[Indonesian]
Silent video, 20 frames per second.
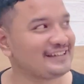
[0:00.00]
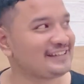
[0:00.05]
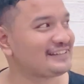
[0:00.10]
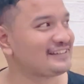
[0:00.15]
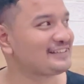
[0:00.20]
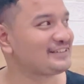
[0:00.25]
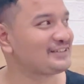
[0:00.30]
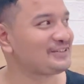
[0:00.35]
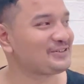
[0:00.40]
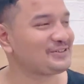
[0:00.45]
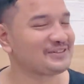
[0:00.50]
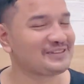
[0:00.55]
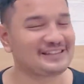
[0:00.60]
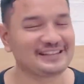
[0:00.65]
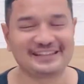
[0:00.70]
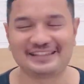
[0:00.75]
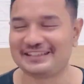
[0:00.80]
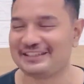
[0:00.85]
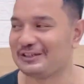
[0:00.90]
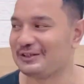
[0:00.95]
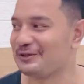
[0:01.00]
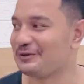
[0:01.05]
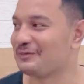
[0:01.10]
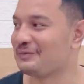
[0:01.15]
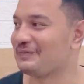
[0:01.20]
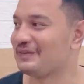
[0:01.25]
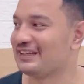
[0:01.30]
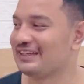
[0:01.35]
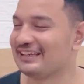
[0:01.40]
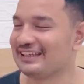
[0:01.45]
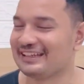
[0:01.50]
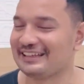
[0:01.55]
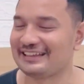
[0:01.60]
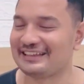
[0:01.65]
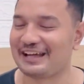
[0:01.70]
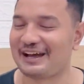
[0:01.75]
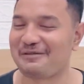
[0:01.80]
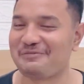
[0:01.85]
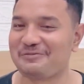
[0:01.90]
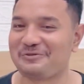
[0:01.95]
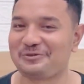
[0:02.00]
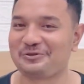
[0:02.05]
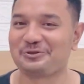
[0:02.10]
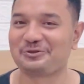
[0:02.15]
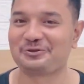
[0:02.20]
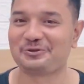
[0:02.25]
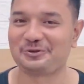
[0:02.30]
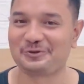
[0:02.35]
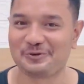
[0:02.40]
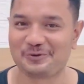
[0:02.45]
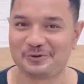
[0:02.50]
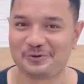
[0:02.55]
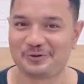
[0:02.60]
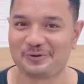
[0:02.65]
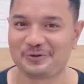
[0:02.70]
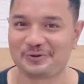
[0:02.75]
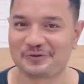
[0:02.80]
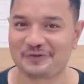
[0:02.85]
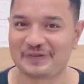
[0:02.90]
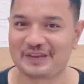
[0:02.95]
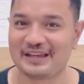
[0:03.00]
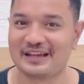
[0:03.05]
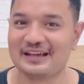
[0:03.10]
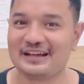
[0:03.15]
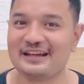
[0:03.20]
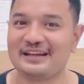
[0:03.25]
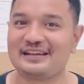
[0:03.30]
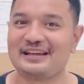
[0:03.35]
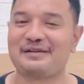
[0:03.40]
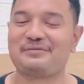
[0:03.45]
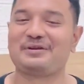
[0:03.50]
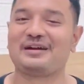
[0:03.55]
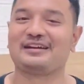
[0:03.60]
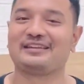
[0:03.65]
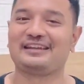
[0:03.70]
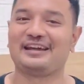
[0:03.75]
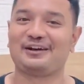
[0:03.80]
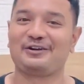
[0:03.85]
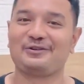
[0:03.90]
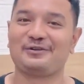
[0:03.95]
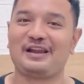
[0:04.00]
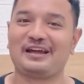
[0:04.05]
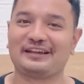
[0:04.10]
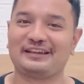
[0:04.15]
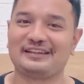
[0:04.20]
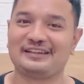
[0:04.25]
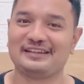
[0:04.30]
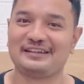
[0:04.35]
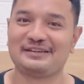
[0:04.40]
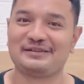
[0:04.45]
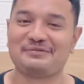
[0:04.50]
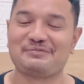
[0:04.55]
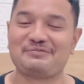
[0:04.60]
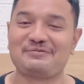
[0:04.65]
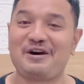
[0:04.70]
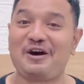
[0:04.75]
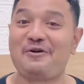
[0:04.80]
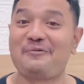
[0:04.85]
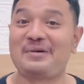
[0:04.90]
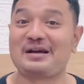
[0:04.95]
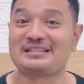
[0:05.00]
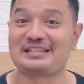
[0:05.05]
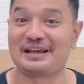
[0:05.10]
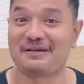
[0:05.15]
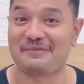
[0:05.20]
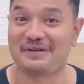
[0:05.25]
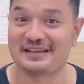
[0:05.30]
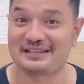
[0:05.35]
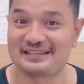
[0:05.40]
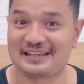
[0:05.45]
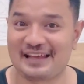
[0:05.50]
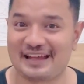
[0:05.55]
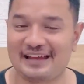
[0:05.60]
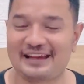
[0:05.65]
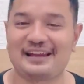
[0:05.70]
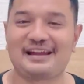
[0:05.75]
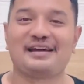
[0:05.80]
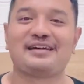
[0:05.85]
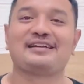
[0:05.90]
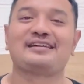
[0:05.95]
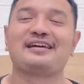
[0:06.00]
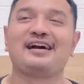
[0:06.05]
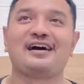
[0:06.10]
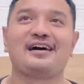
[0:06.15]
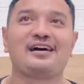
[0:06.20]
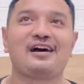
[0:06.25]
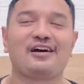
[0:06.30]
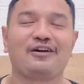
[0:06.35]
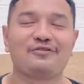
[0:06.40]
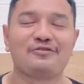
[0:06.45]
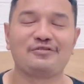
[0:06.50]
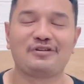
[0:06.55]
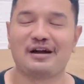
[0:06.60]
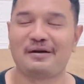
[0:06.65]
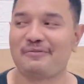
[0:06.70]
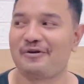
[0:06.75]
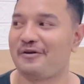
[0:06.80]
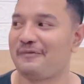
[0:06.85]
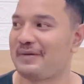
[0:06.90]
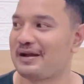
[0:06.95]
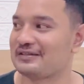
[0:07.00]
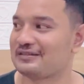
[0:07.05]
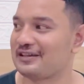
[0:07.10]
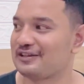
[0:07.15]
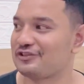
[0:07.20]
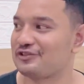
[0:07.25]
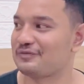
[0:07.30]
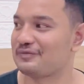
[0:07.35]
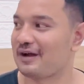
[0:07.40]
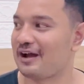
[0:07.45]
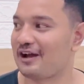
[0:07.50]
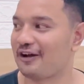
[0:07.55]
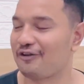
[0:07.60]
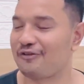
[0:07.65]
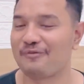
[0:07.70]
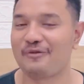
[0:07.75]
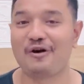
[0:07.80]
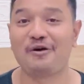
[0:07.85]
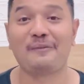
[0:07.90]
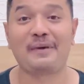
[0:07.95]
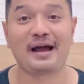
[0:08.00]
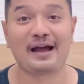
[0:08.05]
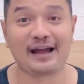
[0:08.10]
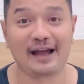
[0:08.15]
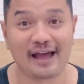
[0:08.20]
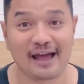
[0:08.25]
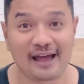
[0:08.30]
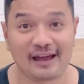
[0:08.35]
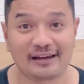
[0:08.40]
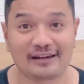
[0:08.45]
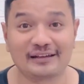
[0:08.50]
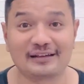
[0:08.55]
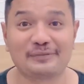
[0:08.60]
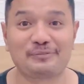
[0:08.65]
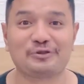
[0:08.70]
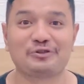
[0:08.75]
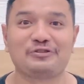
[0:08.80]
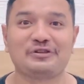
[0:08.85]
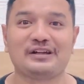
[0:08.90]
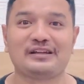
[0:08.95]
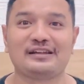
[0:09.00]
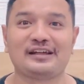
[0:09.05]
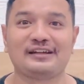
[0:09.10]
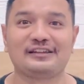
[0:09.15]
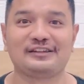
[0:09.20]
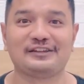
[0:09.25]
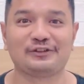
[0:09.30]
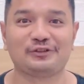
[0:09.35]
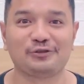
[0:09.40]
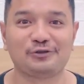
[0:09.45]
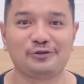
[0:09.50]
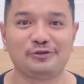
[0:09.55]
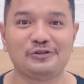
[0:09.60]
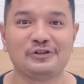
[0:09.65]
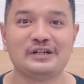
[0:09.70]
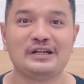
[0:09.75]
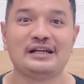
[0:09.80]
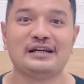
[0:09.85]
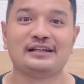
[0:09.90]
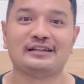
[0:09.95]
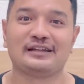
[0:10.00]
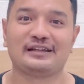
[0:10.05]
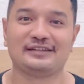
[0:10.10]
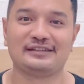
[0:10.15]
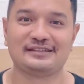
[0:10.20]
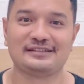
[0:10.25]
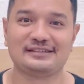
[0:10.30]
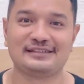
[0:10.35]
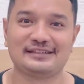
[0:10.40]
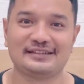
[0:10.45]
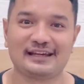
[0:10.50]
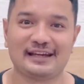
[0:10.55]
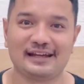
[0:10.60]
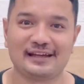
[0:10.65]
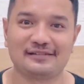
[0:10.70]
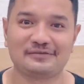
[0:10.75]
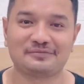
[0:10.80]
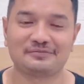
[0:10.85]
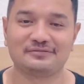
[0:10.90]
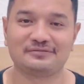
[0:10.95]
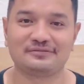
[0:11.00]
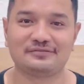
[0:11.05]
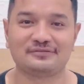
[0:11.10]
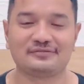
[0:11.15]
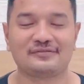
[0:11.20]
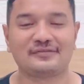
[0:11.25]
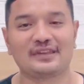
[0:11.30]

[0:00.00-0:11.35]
studio mini dapurku. Nah, berarti aku lagi mau masak-masak. Nah, enggak, aku enggak mau masak, cuma aku mau makan. Kebetulan tadi itu tadi siang